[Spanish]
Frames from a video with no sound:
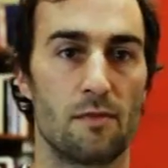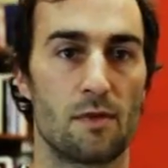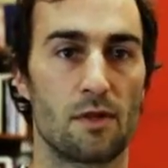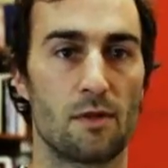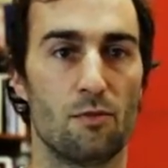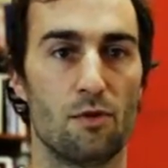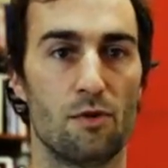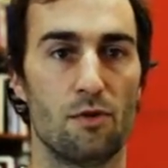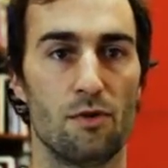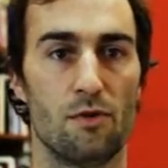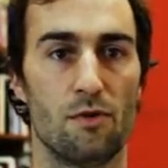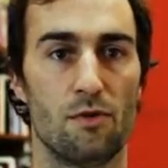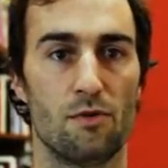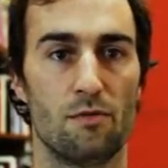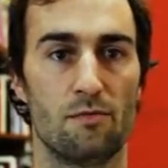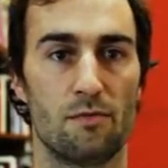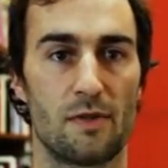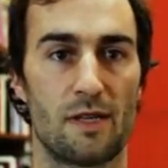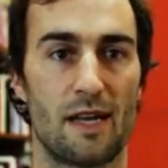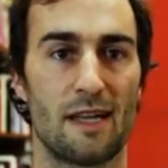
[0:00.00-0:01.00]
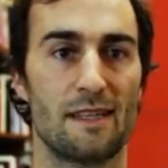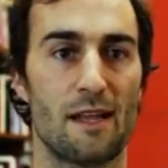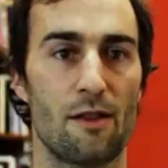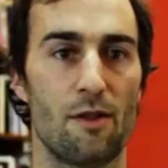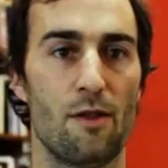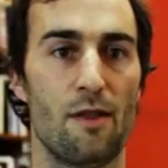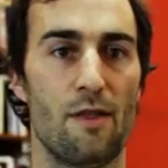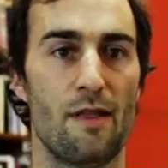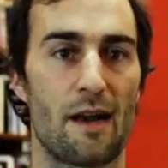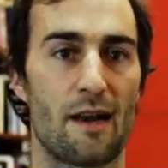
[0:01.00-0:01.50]
como
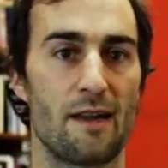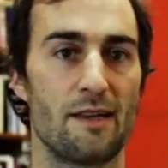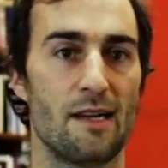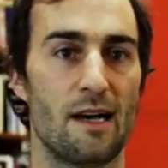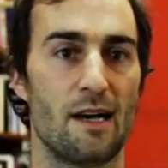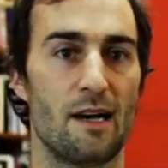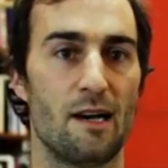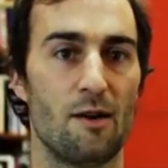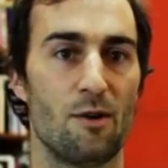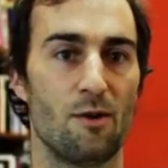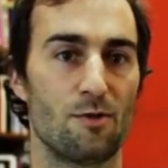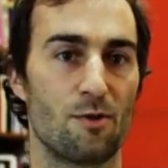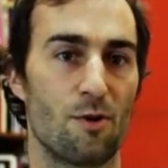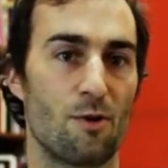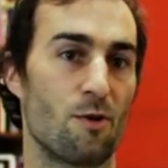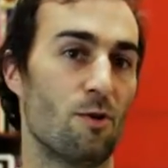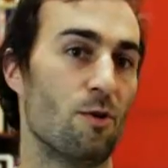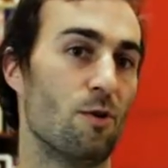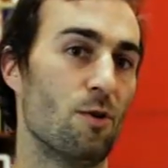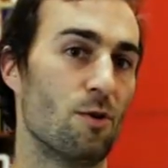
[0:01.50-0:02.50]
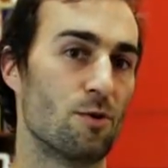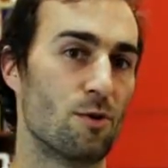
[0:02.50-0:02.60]
tratado de darle ya otro,